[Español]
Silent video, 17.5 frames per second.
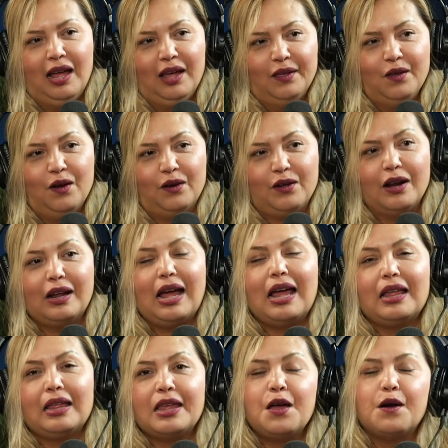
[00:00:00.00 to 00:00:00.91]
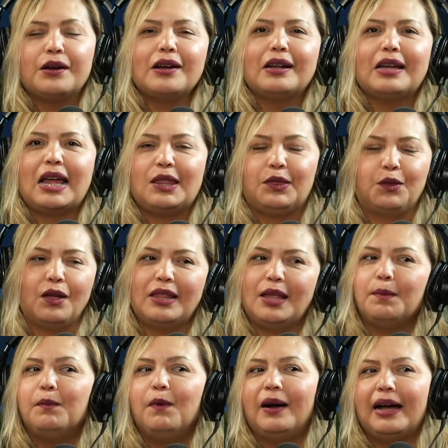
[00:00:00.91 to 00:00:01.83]
Yo creo que, yo creo que en
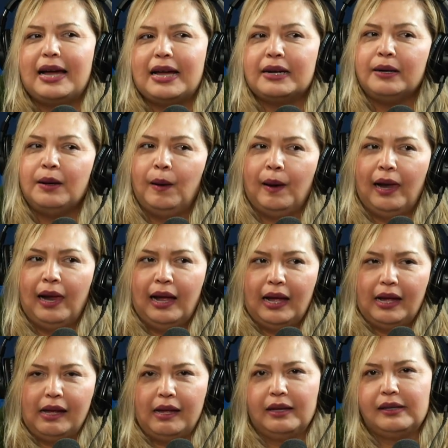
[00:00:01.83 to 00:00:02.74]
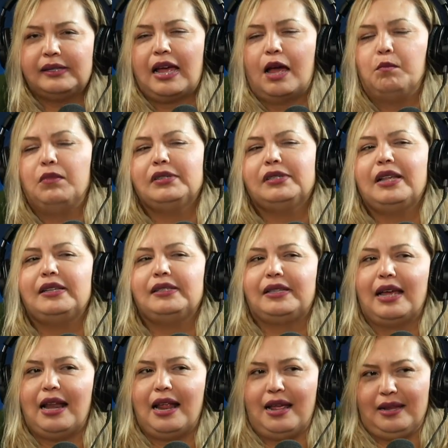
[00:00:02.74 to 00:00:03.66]
toda mujer, eh, seamos
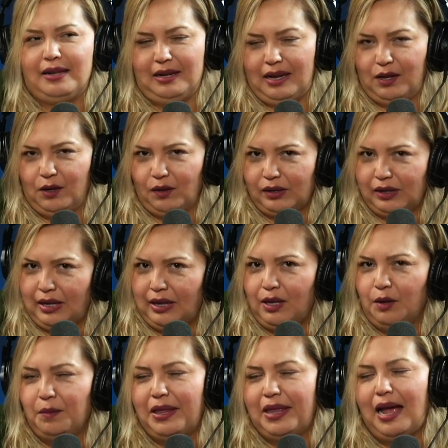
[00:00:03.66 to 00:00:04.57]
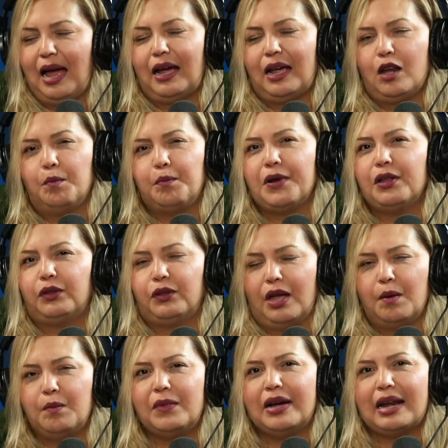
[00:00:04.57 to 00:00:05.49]
sinceras, y no, no, me digan que no, pero en
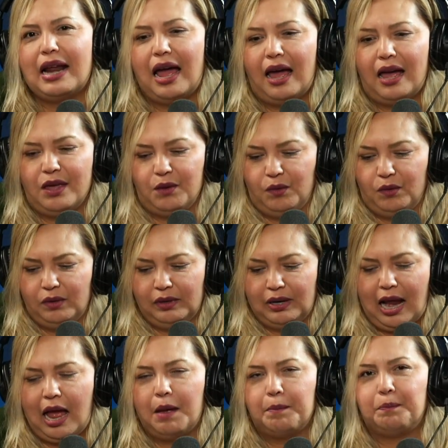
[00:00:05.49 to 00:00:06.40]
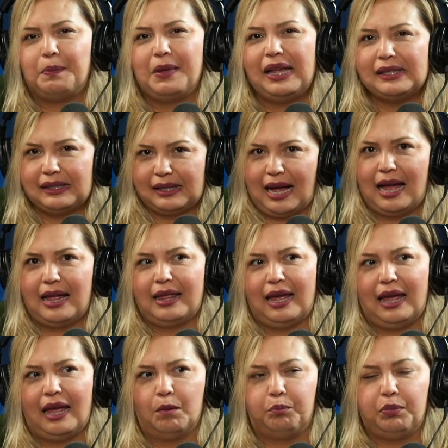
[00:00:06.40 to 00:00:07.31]
toda mujer hay una pizca
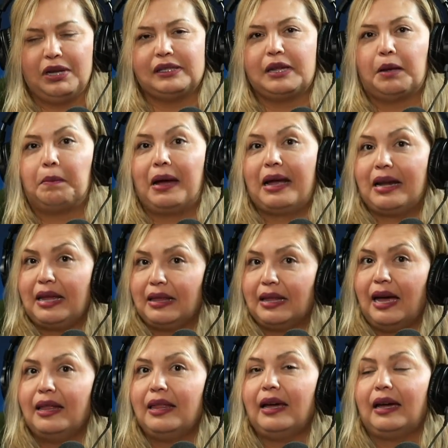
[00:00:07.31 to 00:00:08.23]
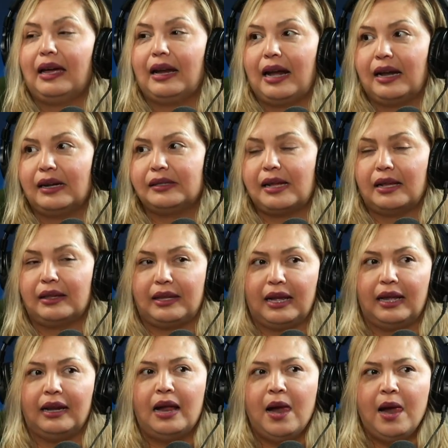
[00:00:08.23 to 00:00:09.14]
de, pues, de vanidad, de querer
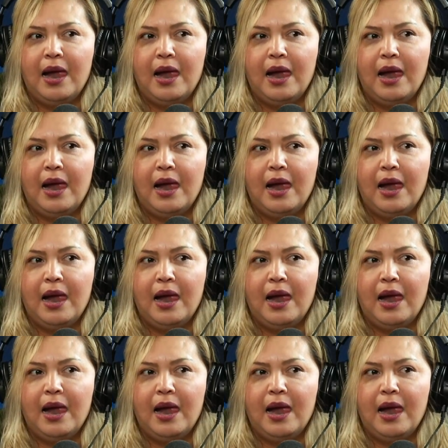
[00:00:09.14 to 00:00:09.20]
sentir.